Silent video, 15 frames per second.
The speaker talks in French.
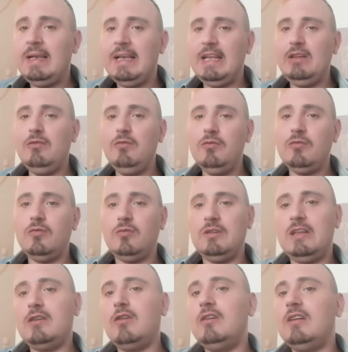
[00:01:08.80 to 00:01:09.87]
et nous, on
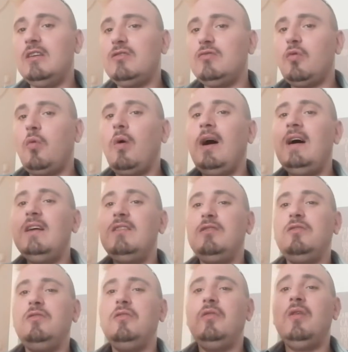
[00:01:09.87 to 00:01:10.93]
décolle dans 3,
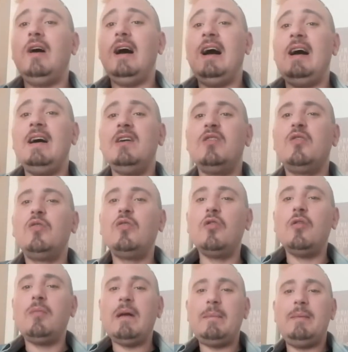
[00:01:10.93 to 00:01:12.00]
2, 1,
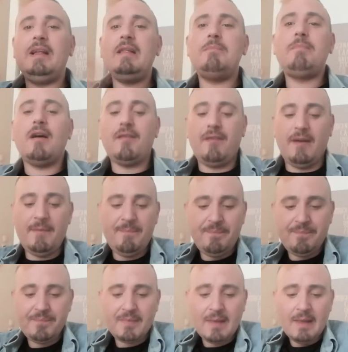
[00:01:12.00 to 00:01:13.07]
go pour la planète parfum.
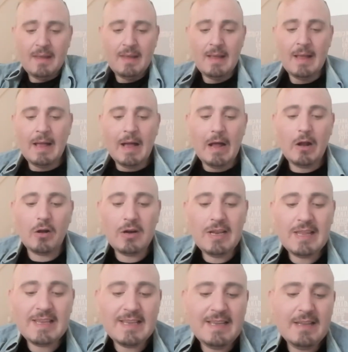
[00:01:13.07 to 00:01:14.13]
Alors,
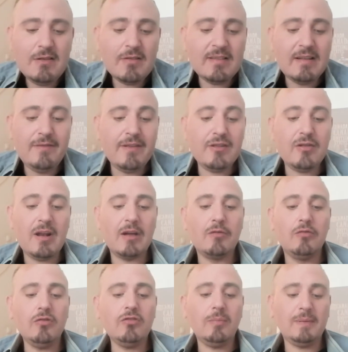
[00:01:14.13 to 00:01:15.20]
les kits de Sylvain de la
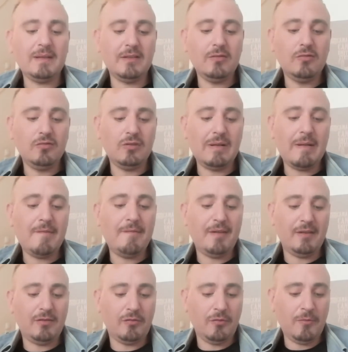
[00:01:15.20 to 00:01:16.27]
Courte se présentent toujours de la même
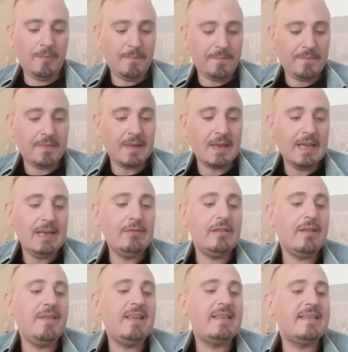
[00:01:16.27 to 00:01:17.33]
façon. Et
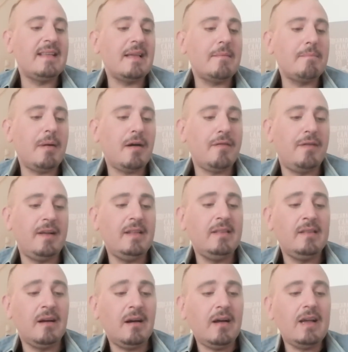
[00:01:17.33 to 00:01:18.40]
vous avez 5 parfums
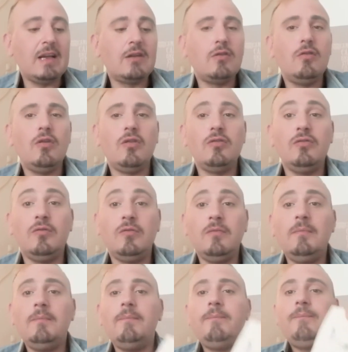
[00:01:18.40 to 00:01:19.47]
dedans avec leur
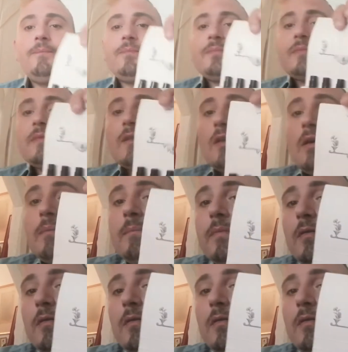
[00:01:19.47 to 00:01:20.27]
nom. Hop,